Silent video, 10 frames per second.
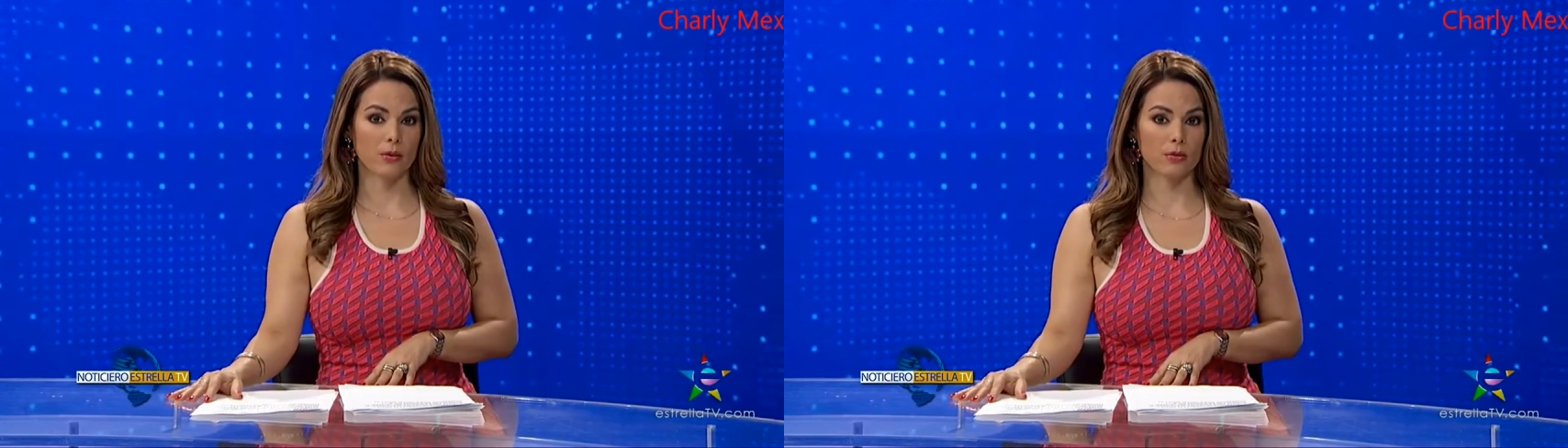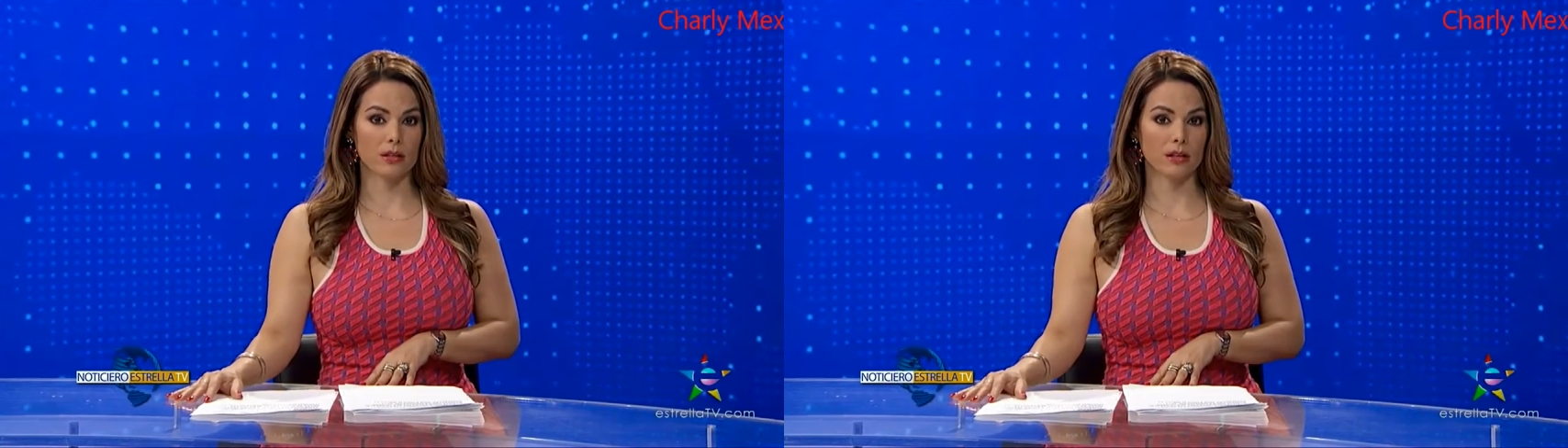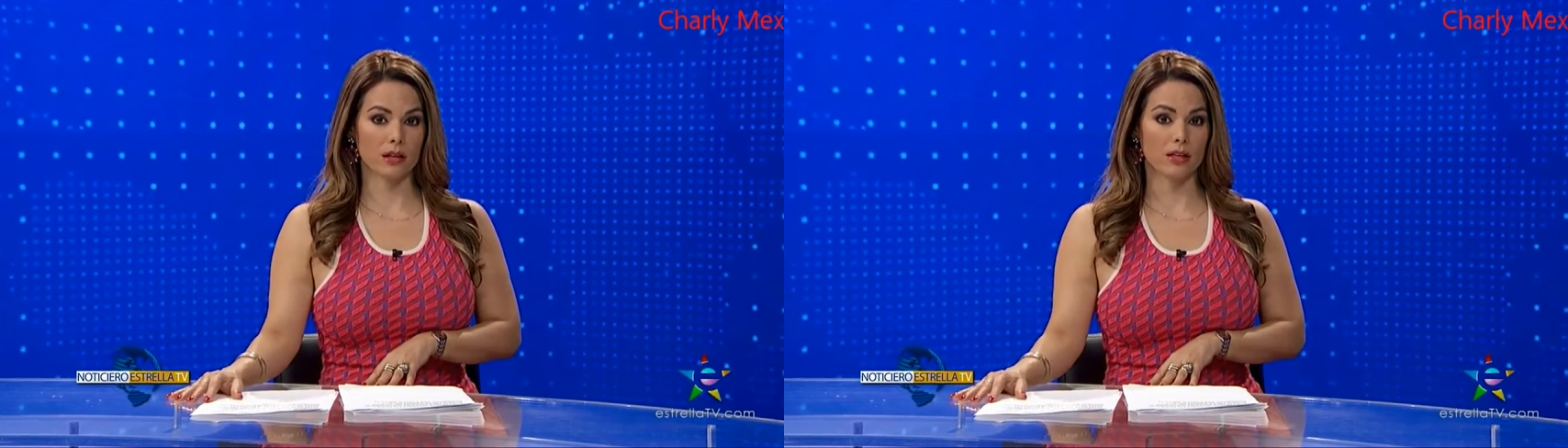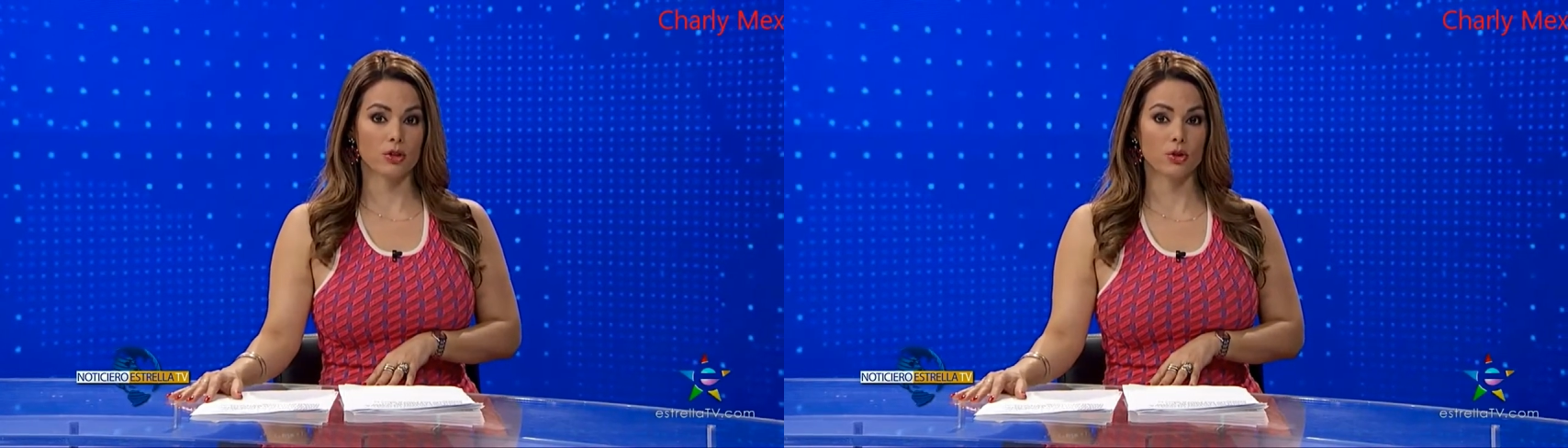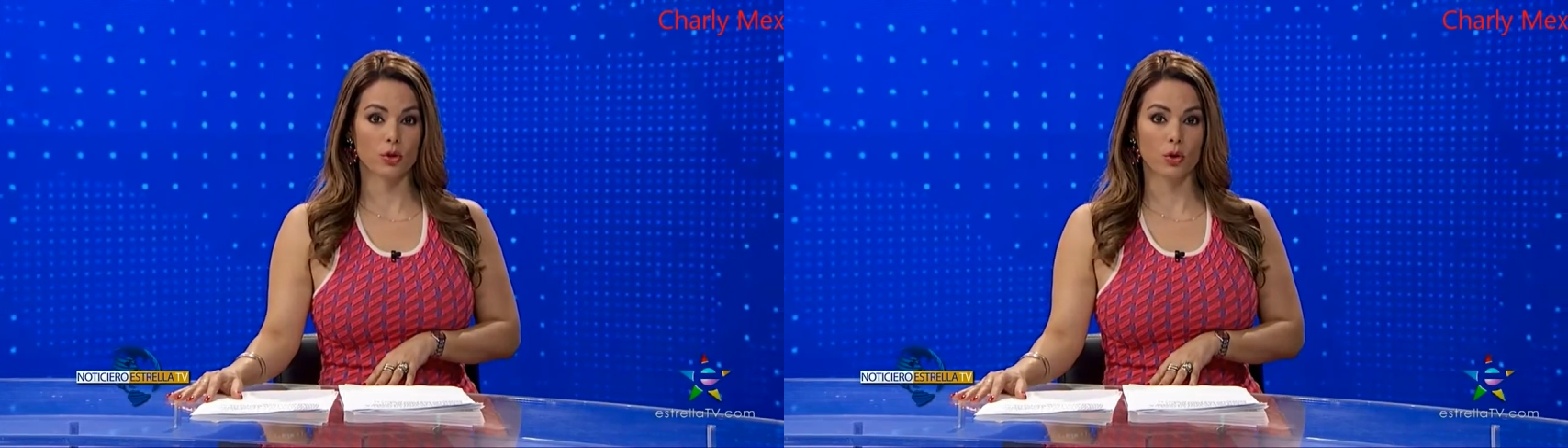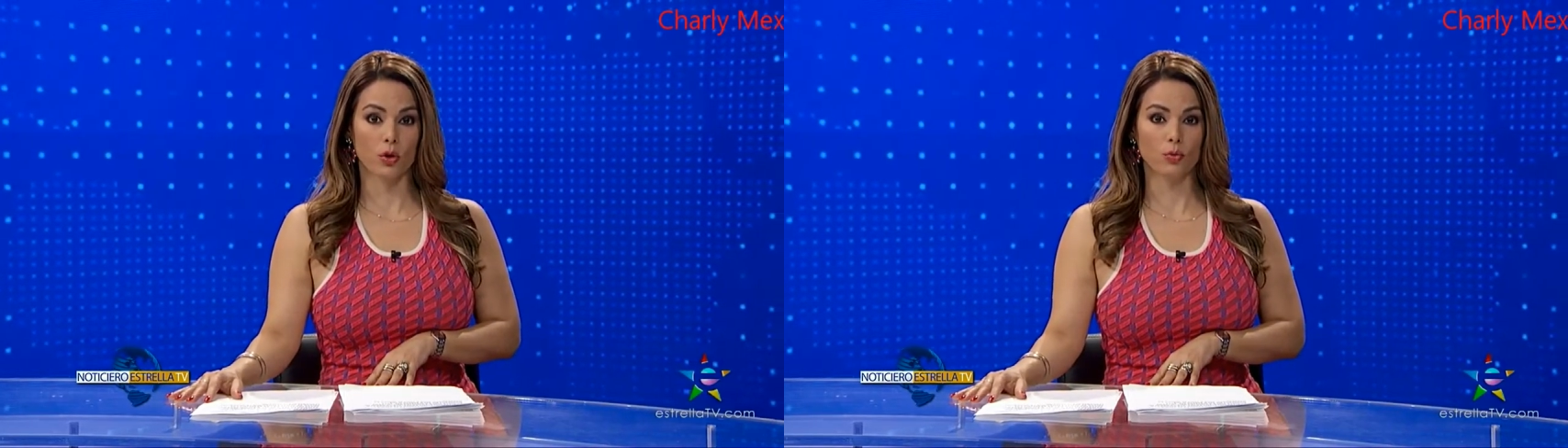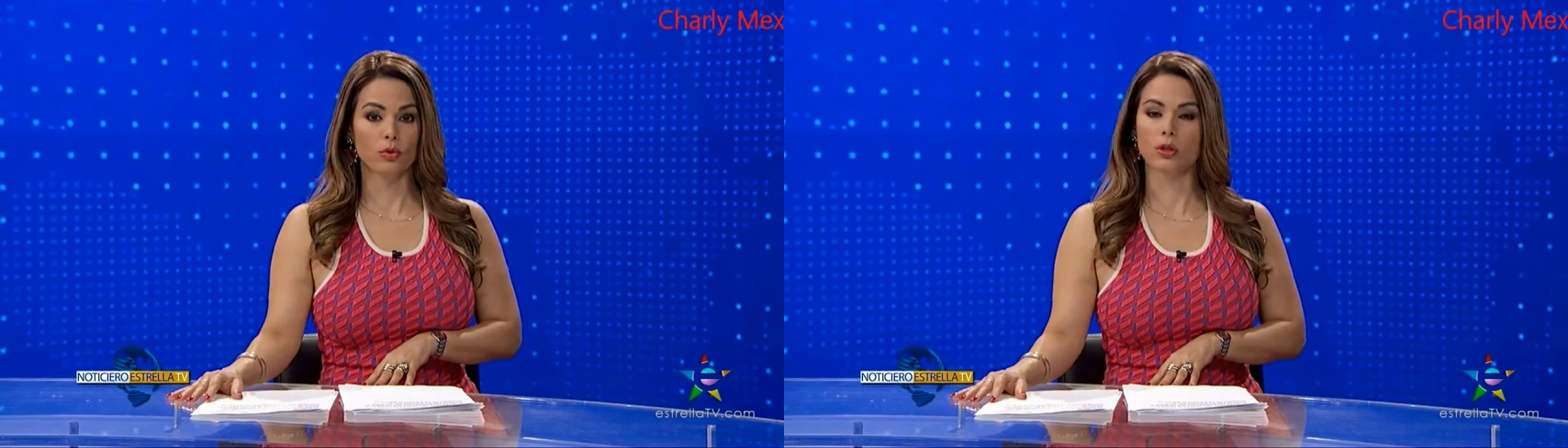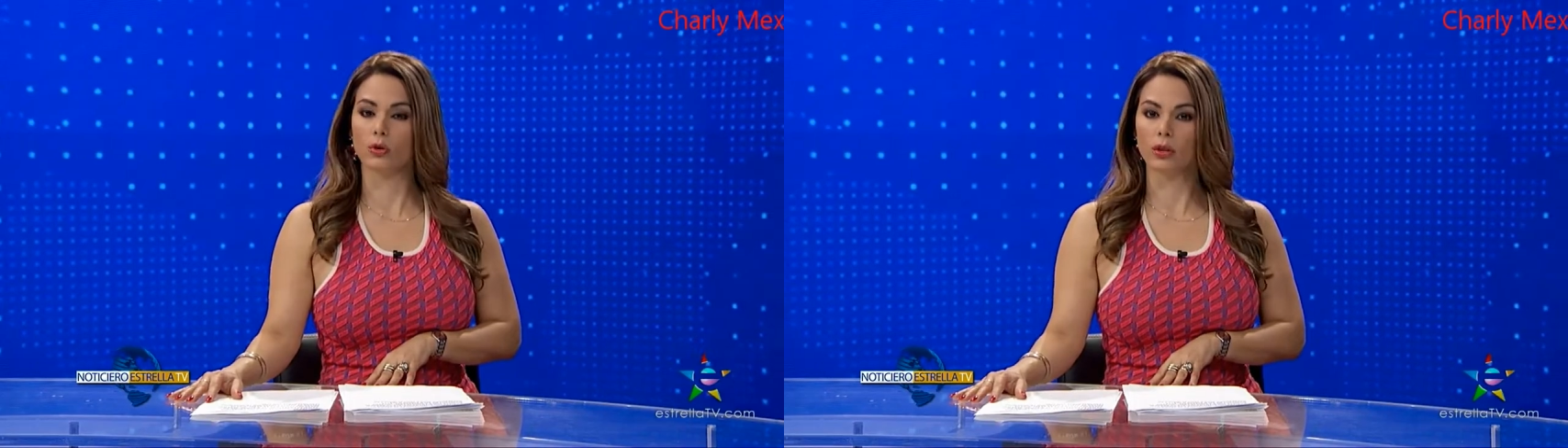donde se registró un
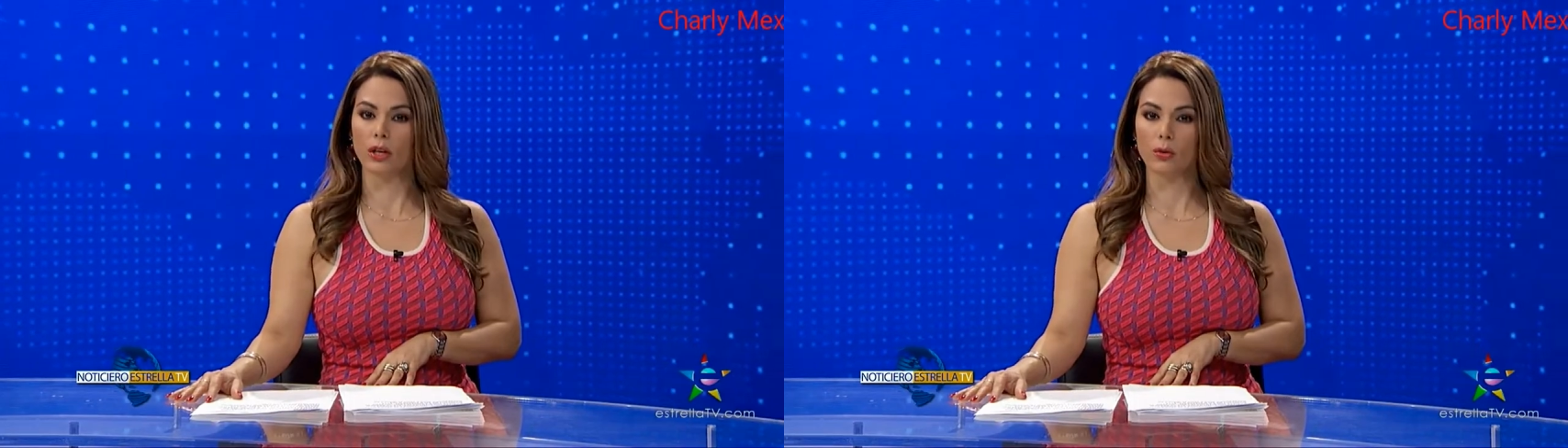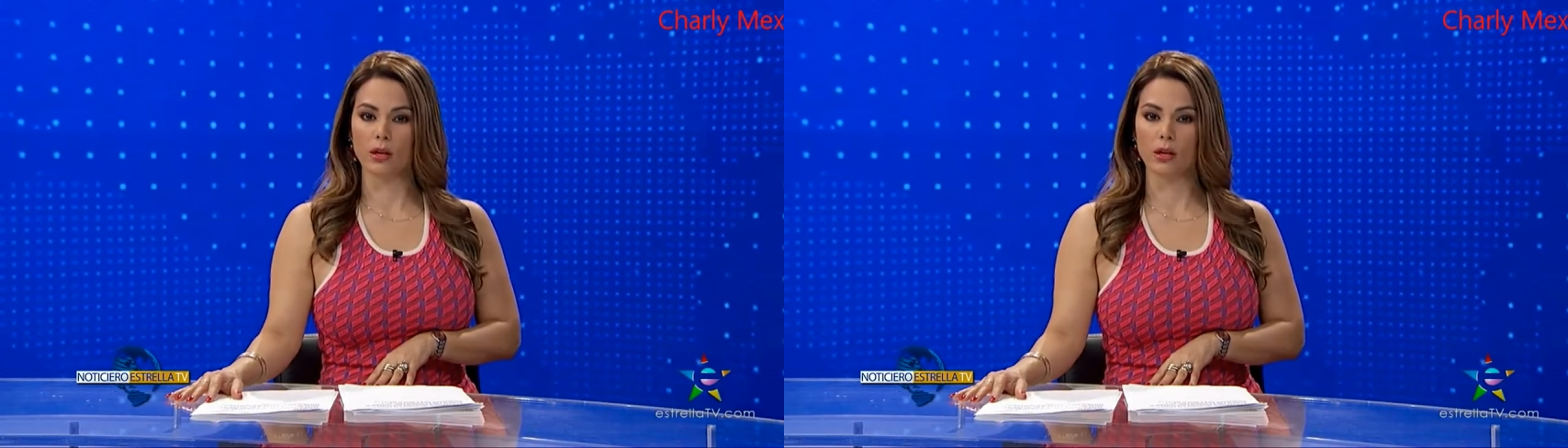tiroteo